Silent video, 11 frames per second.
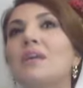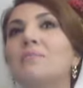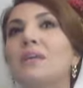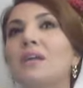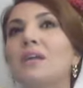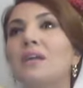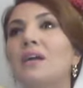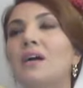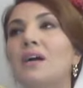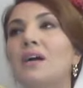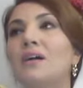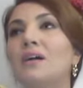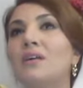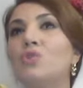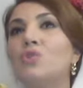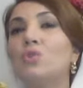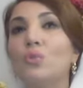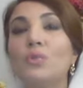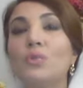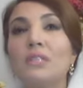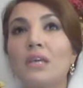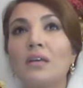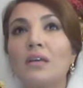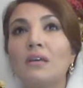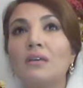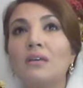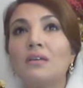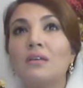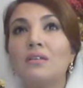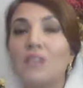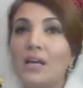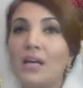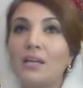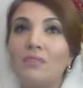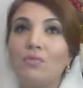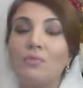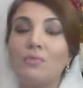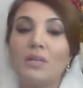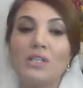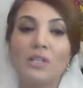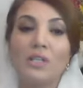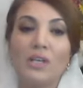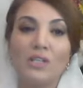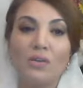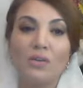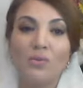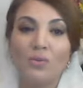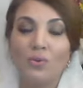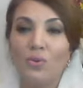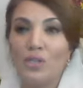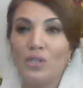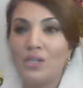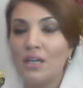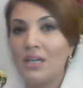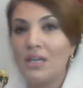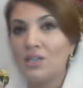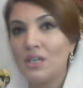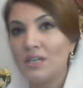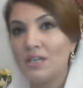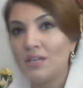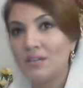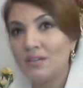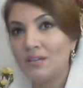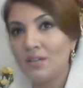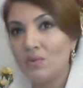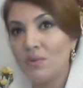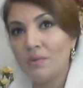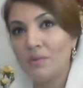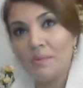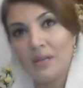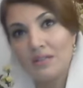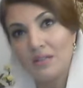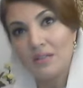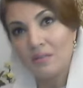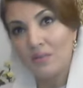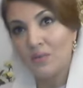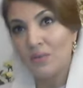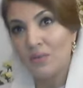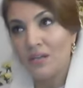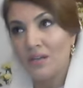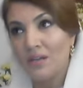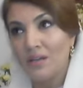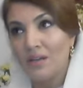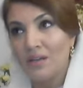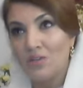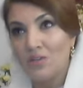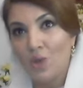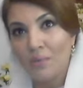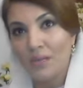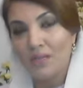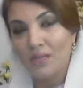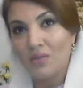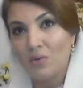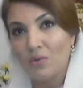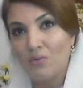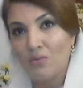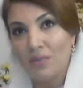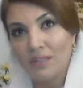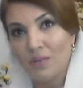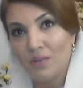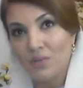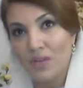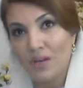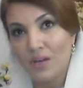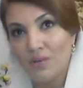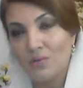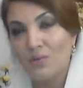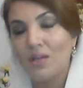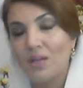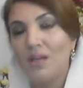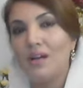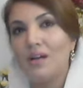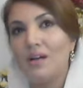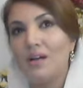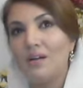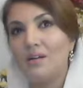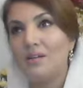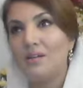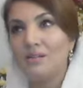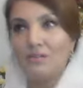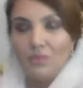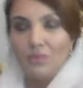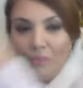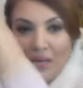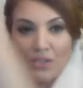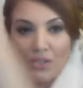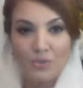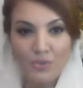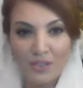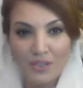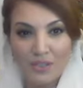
अपने जो दोस्त हैं चाहे वो ब्रिटिश नेशनल हों दोहरी शहरियत रखते हों कभी पाकिस्तान में उन्होंने जॉब ना की हो वक्त ना गुजारा हो आ, वो पैराशूट